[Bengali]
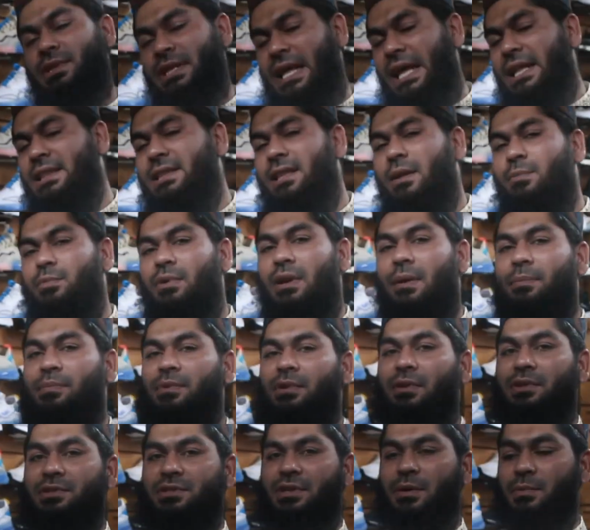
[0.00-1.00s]
দেন তারপর
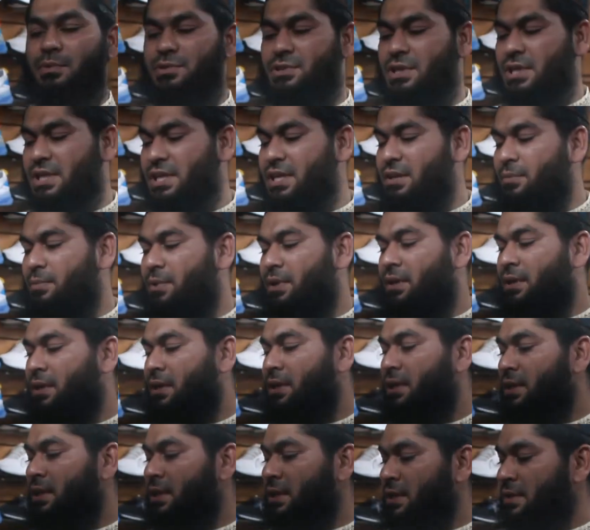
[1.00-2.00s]
আপনারা হচ্ছে অবশ্যই কিনবেন
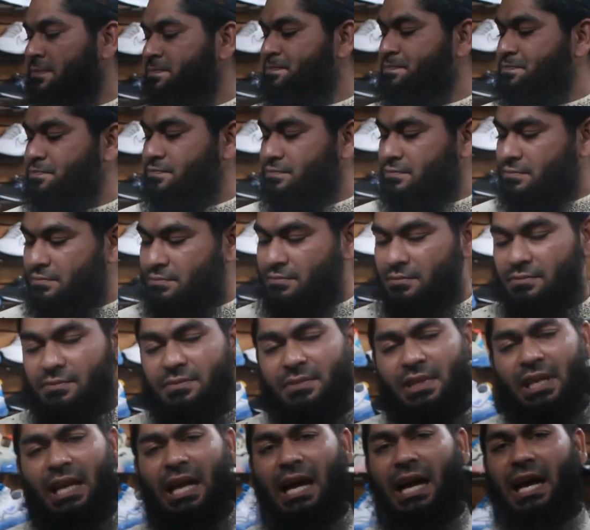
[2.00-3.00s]
এগুলো তো রাফ এন্ড ব্যবহার
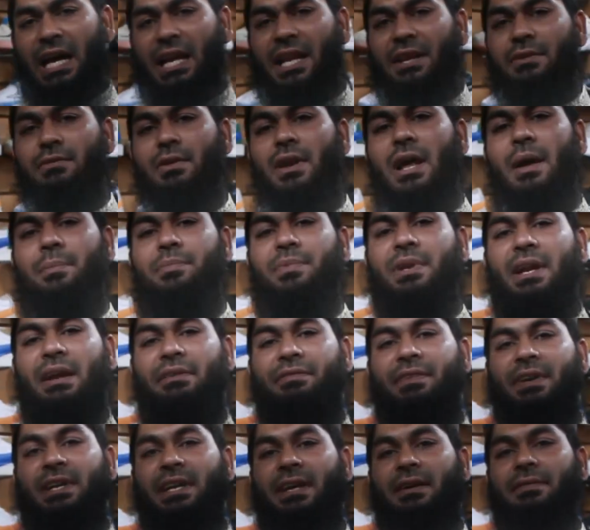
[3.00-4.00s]
করা যায় আর এগুলো আপনার
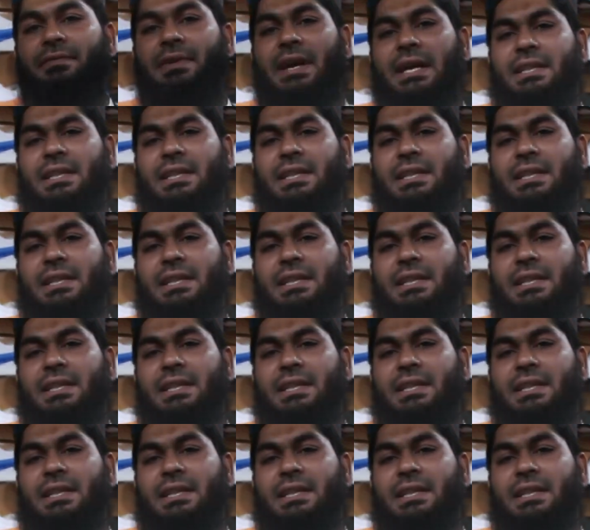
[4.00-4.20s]
রাফ এন্ড